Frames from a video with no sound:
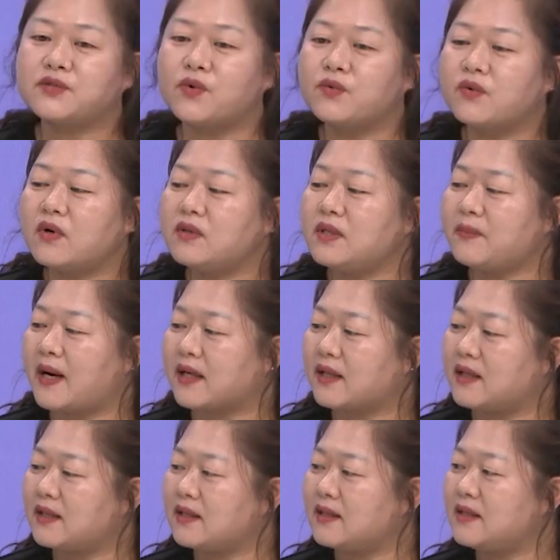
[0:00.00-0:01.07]
정권이
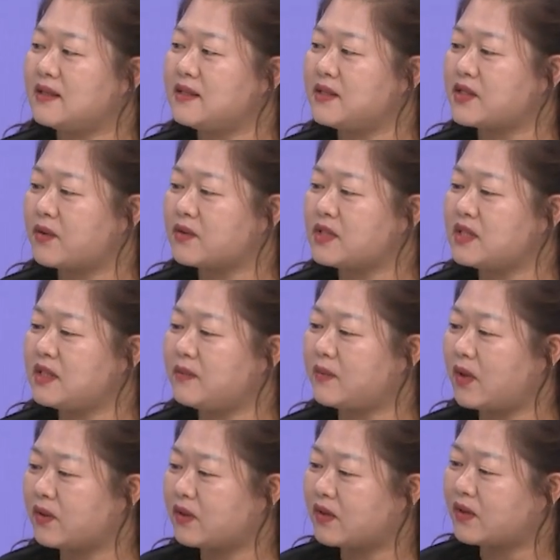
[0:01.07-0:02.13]
바뀌든 정치
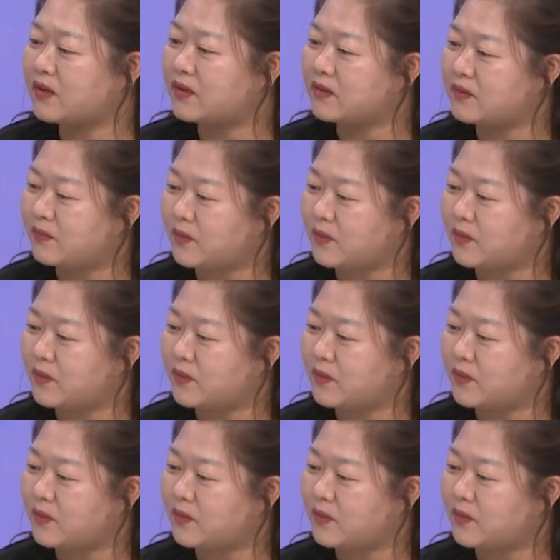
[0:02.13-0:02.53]
어떤